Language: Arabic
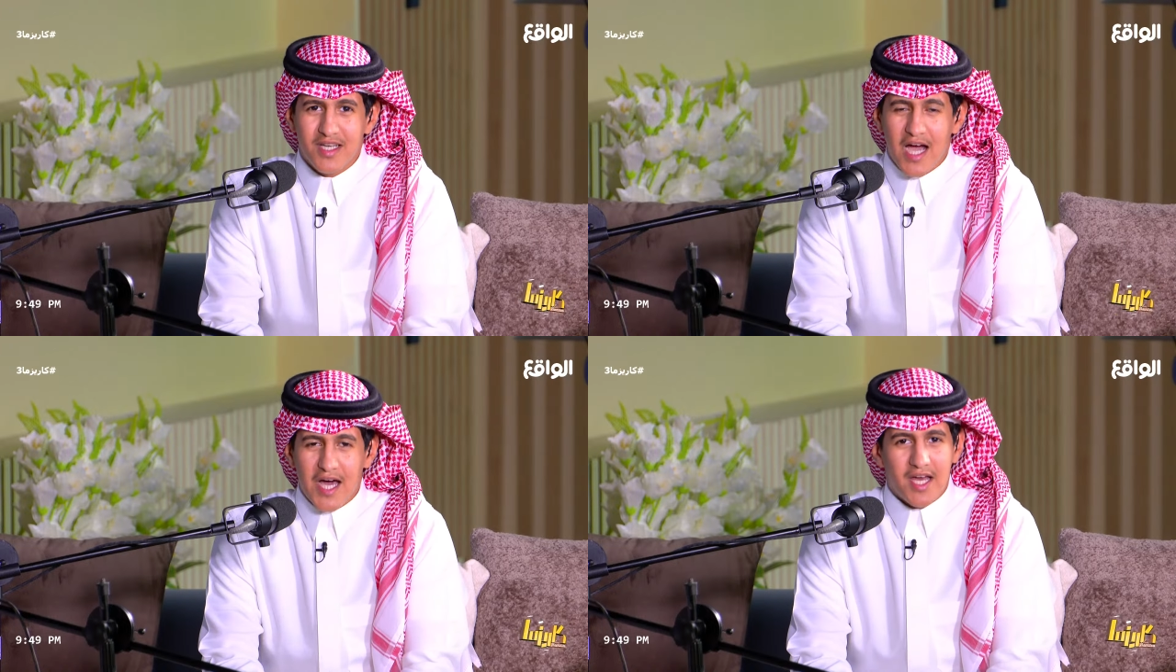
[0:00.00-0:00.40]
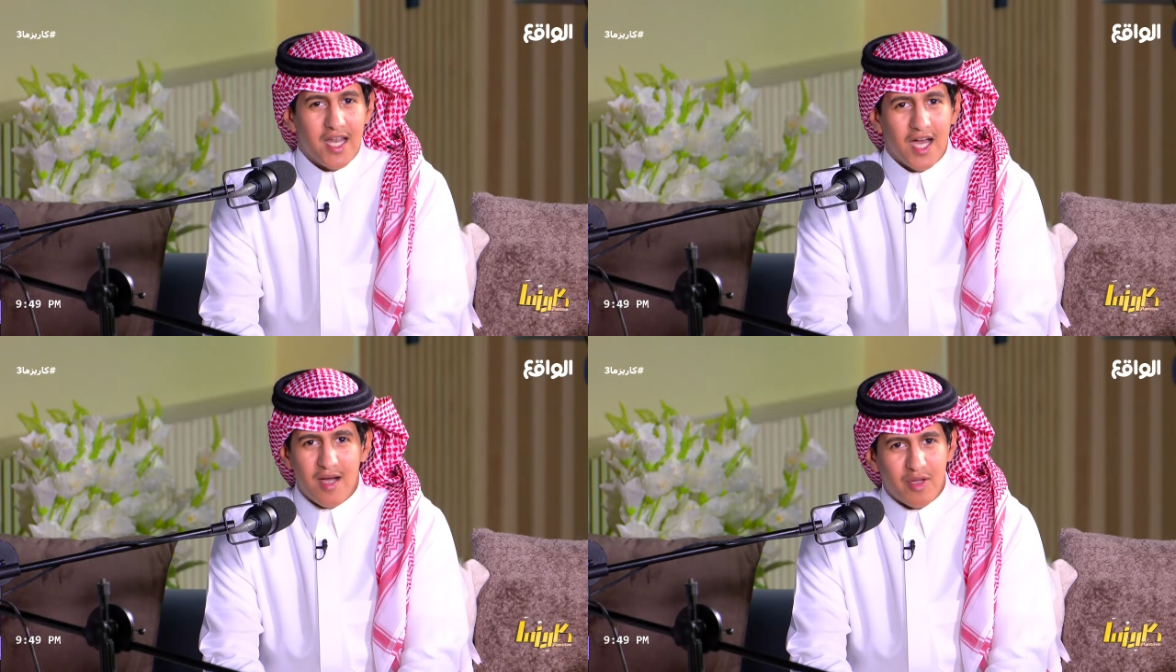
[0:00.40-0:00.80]
انا
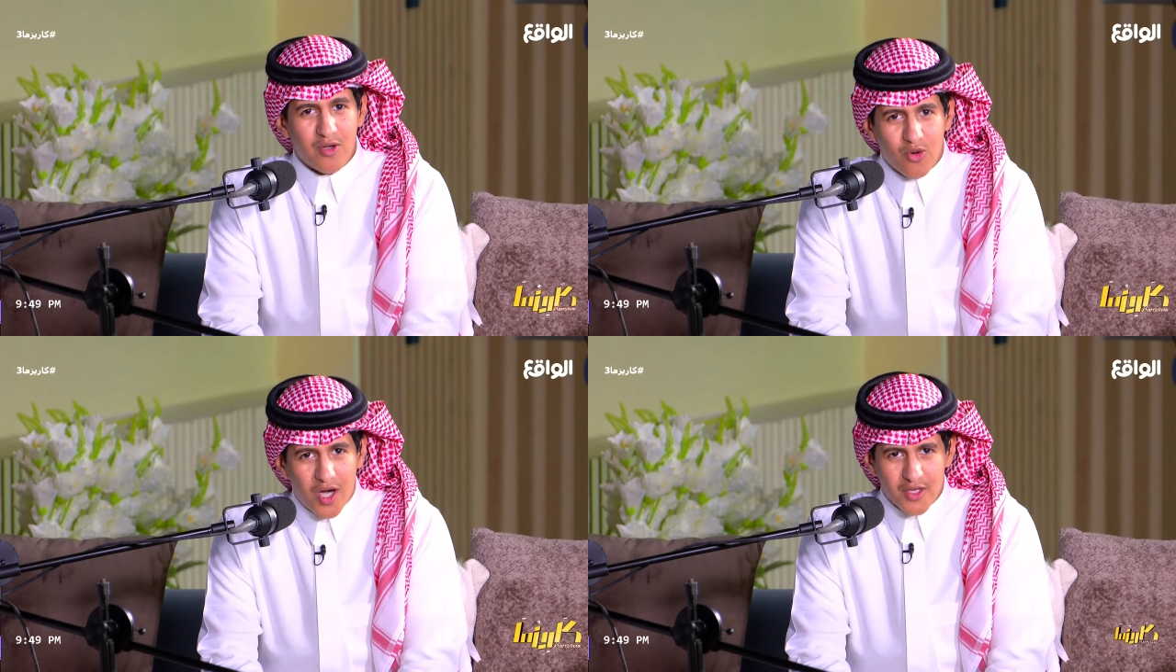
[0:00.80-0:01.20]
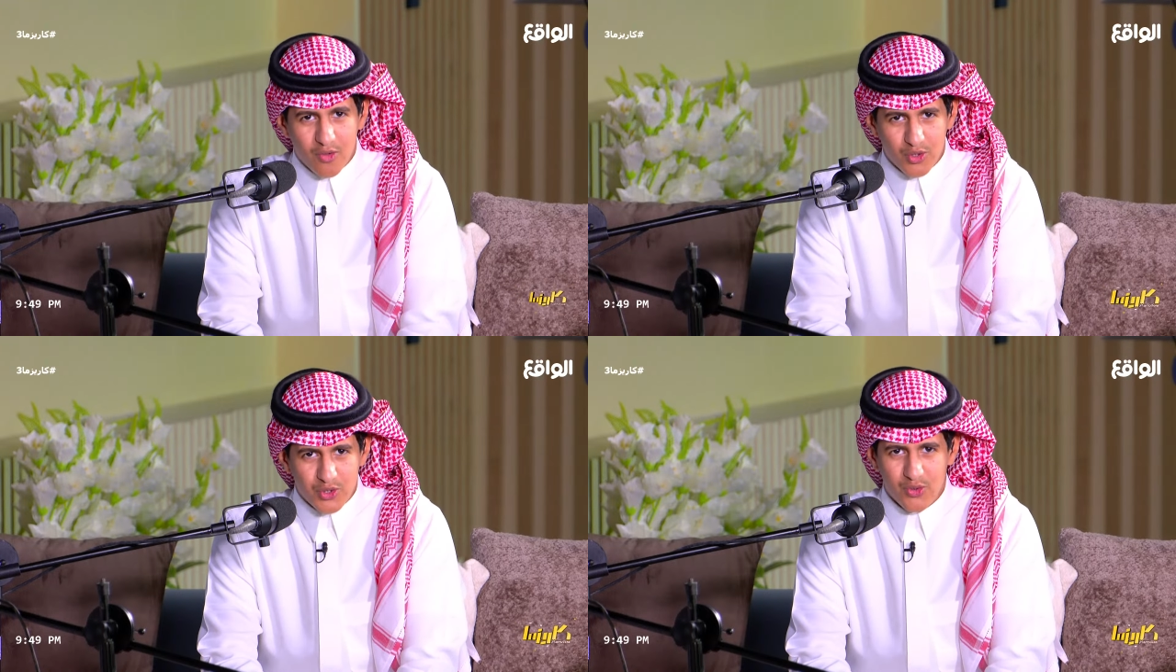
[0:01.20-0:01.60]
لا امل عن
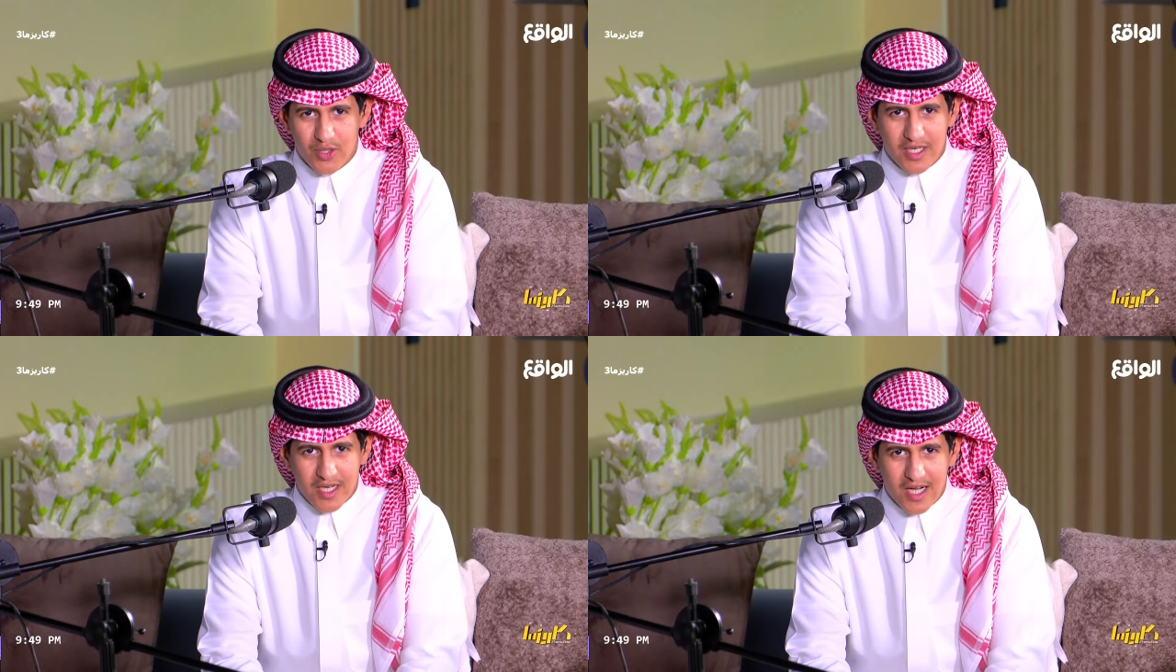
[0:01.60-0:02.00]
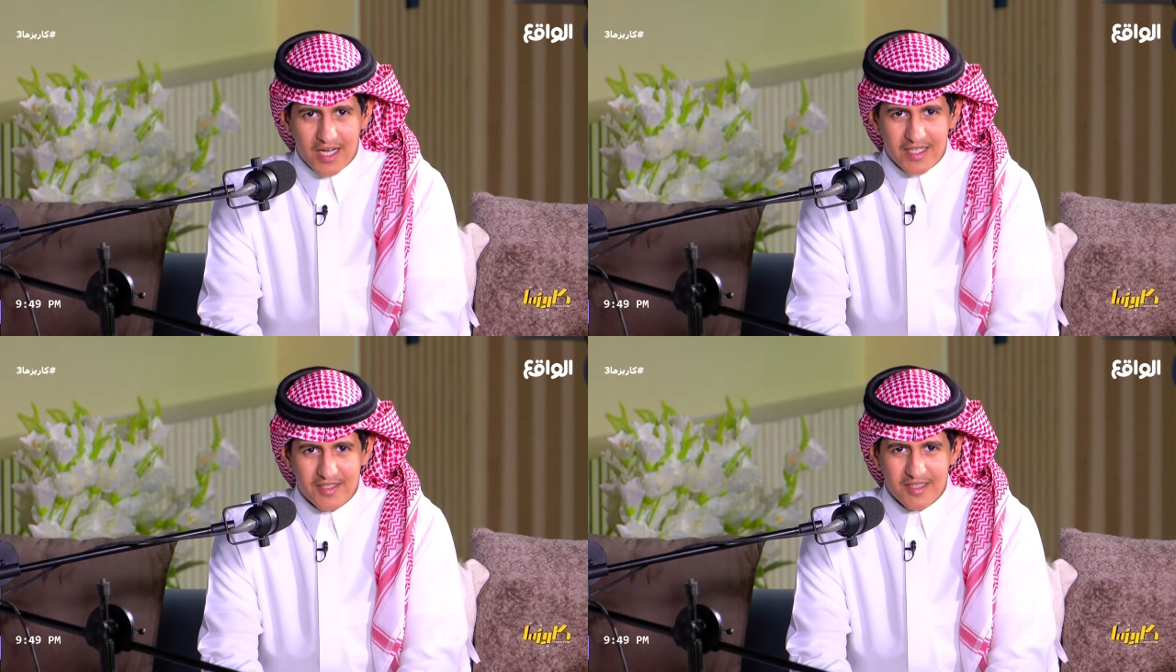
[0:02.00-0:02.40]
الوصول
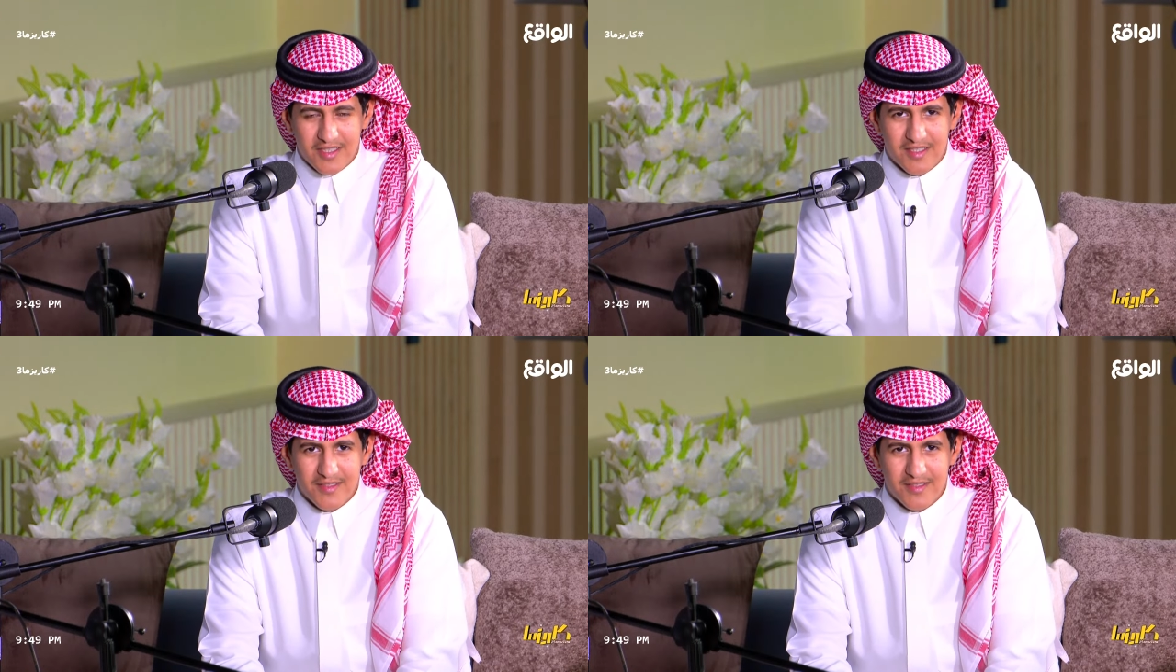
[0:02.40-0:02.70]
لغايتي